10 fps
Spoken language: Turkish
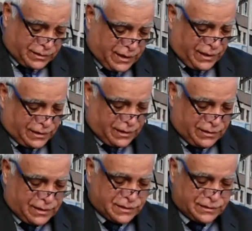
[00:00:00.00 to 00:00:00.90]
gerek
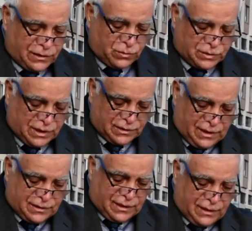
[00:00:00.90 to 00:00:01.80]
geleneksel
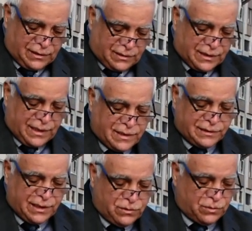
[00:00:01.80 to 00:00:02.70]
ortaklarla,
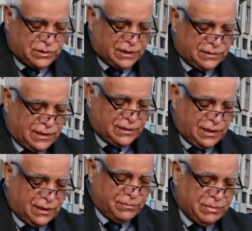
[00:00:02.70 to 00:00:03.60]
gerekse yeni
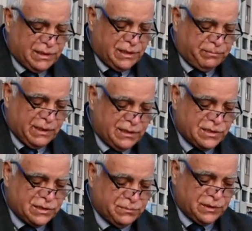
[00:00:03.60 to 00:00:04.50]
ortaklarla bilgi
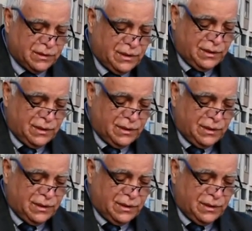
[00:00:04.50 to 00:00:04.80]
paylaşımı,